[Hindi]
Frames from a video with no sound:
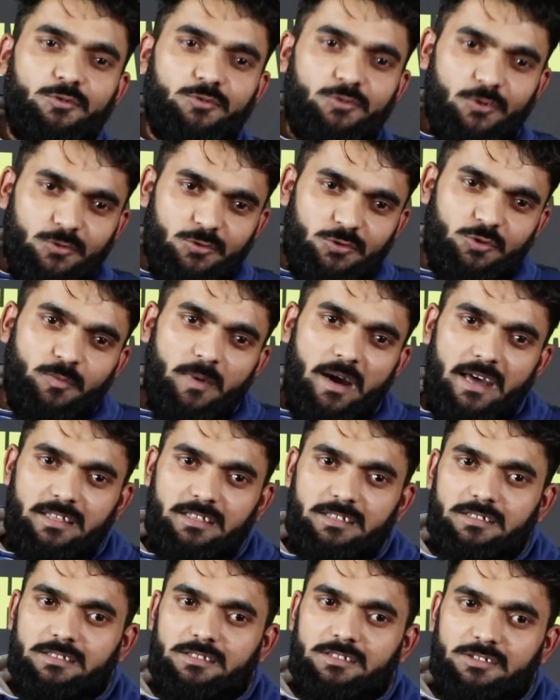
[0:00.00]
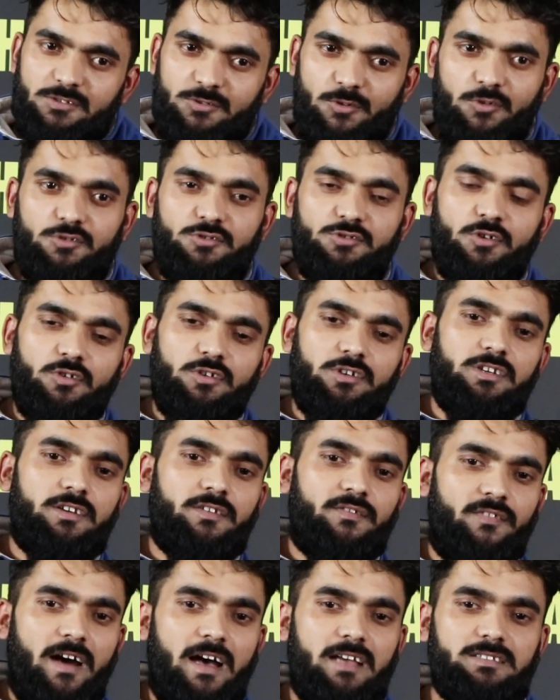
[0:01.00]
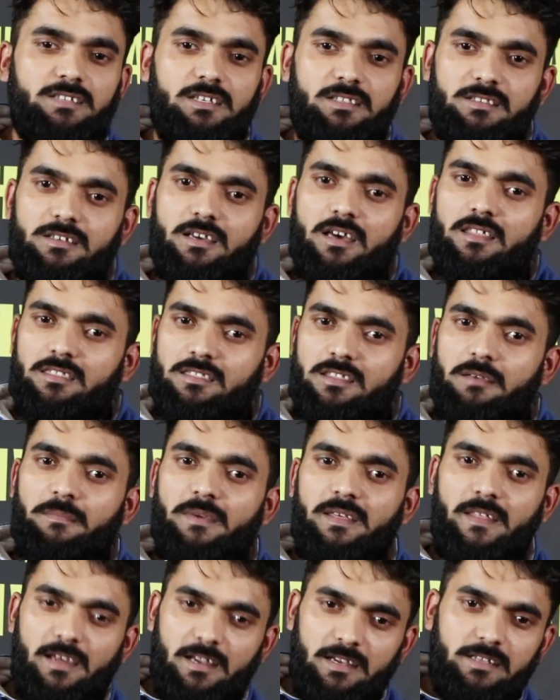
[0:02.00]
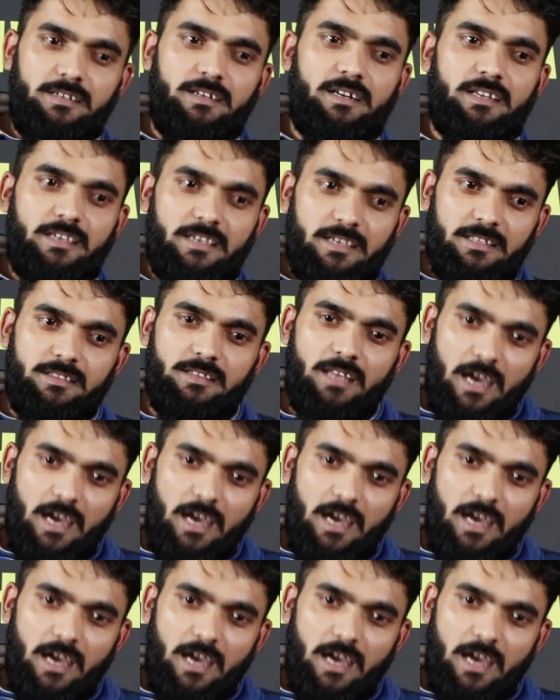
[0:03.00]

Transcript: तो तुम्हारी तिजोरियों की हिफाजत करते मेरे अलीगढ़ के